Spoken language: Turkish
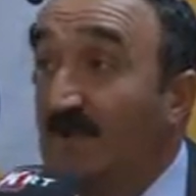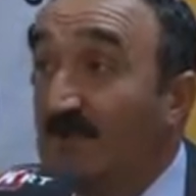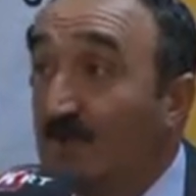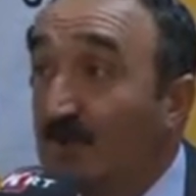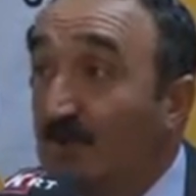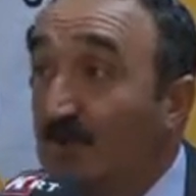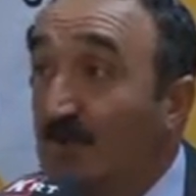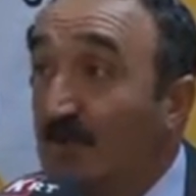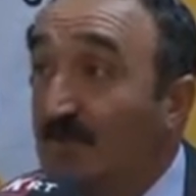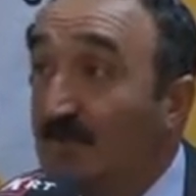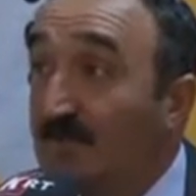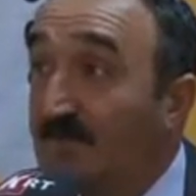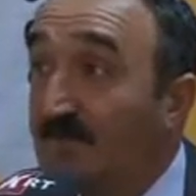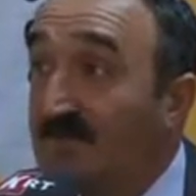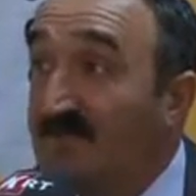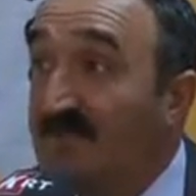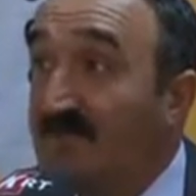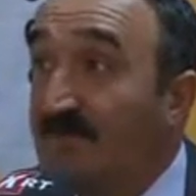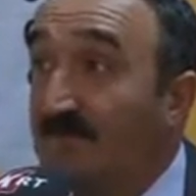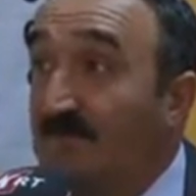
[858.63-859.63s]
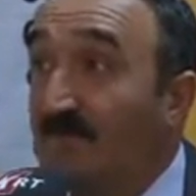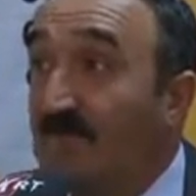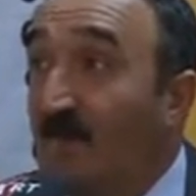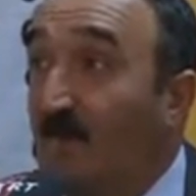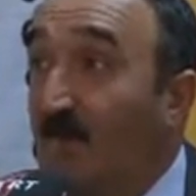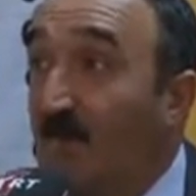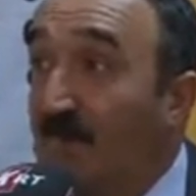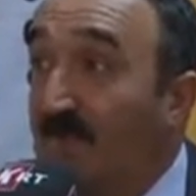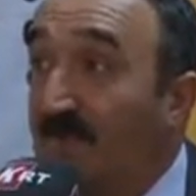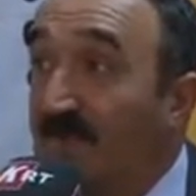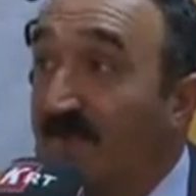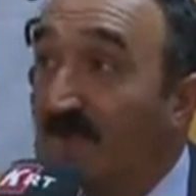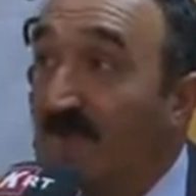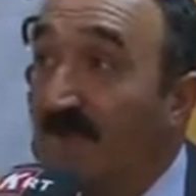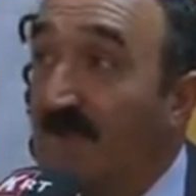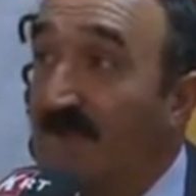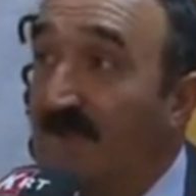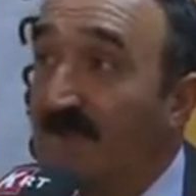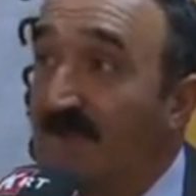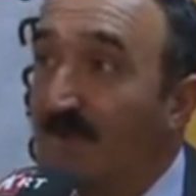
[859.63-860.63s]
Çünkü bizim
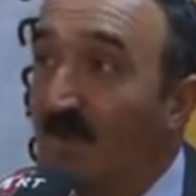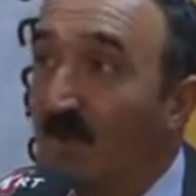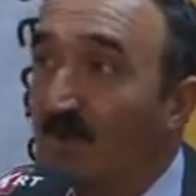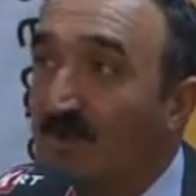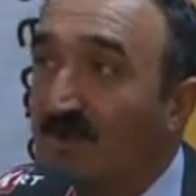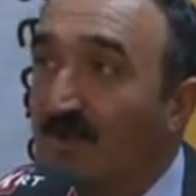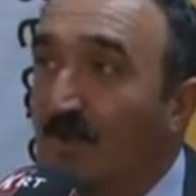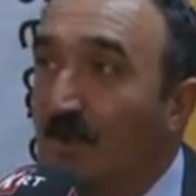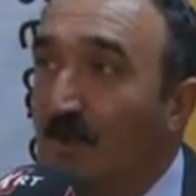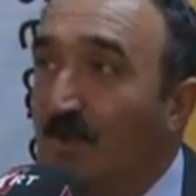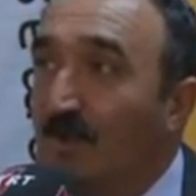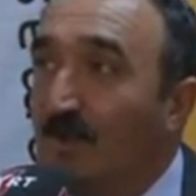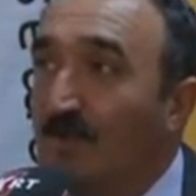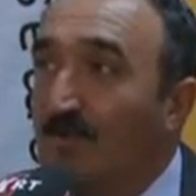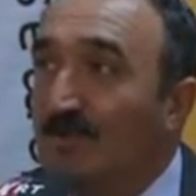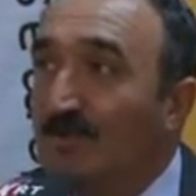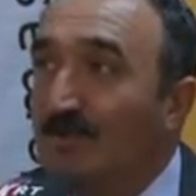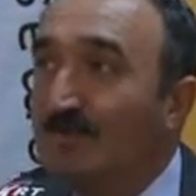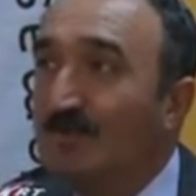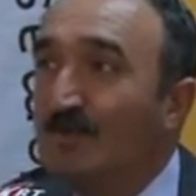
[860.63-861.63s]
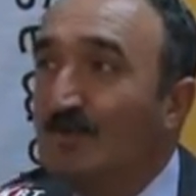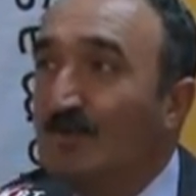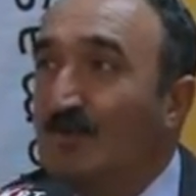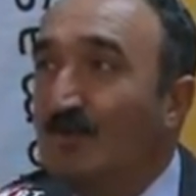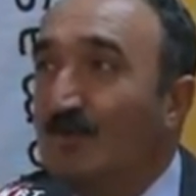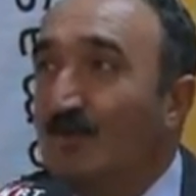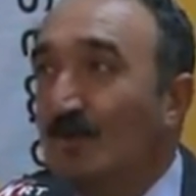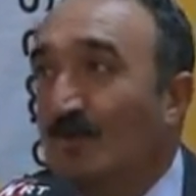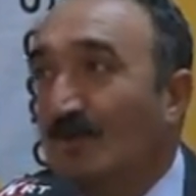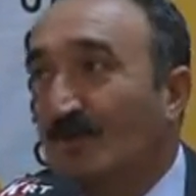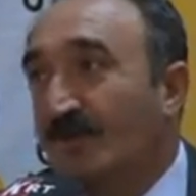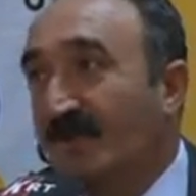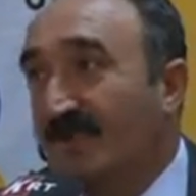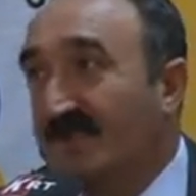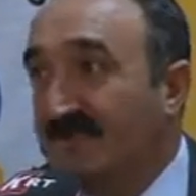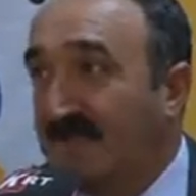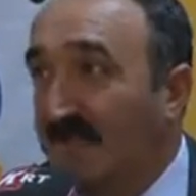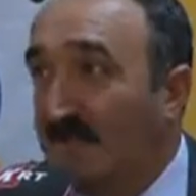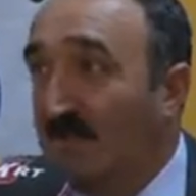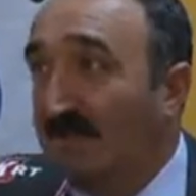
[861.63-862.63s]
orada ortak olduğumuz bir sürü
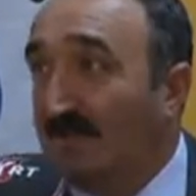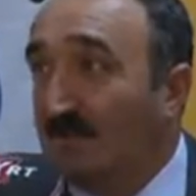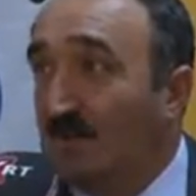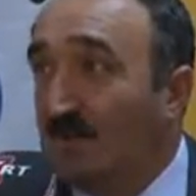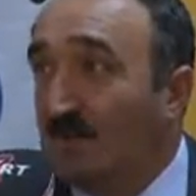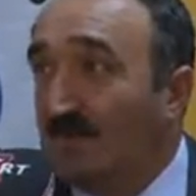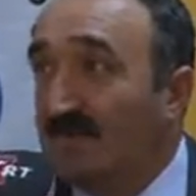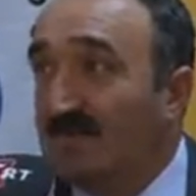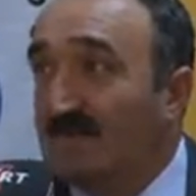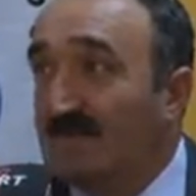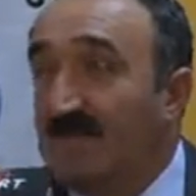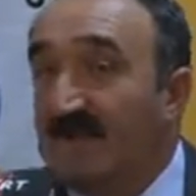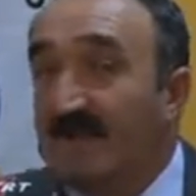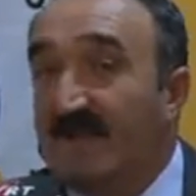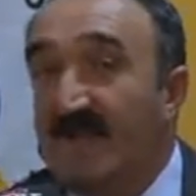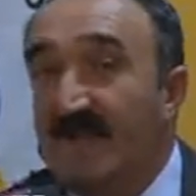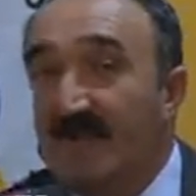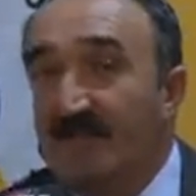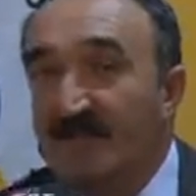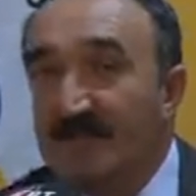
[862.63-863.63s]
Eurodest temas noktası var.